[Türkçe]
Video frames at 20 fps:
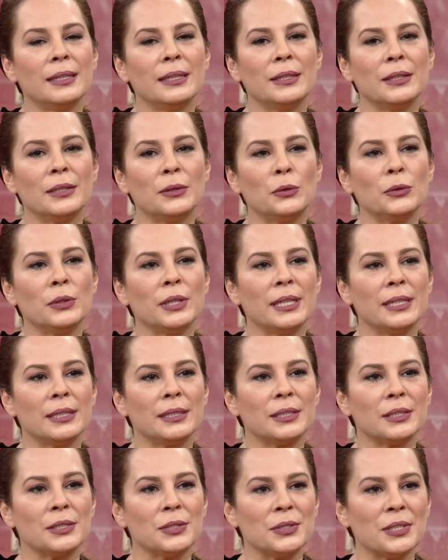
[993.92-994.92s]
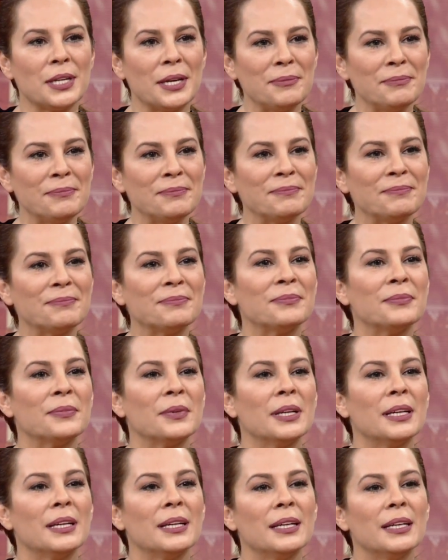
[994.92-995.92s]
E, Hava da ona güzeldir. yetişeceğim.
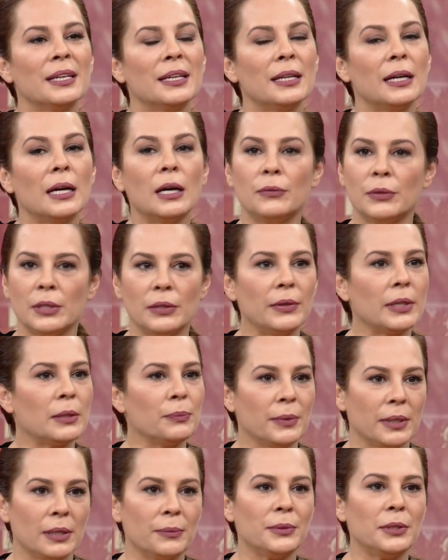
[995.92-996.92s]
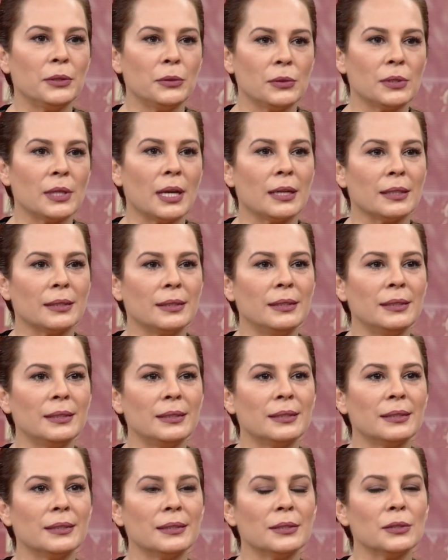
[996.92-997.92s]
Hava evet Miami'de güzeldir. Her
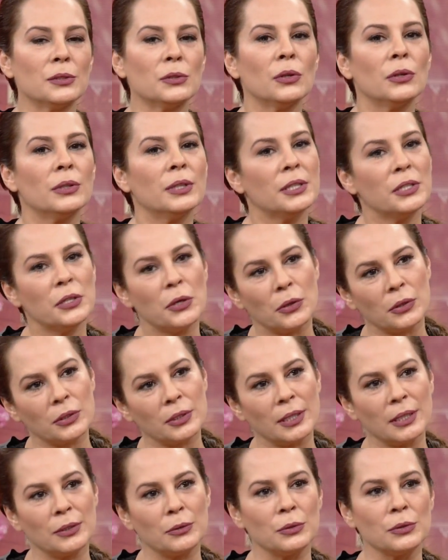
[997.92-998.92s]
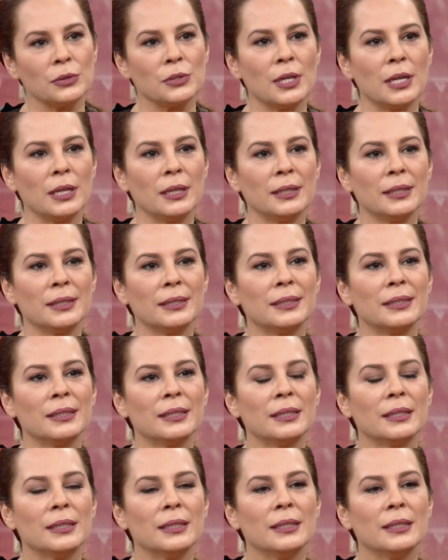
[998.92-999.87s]
zaman güzel Sonra zaten. New York'ta olacak. Oh.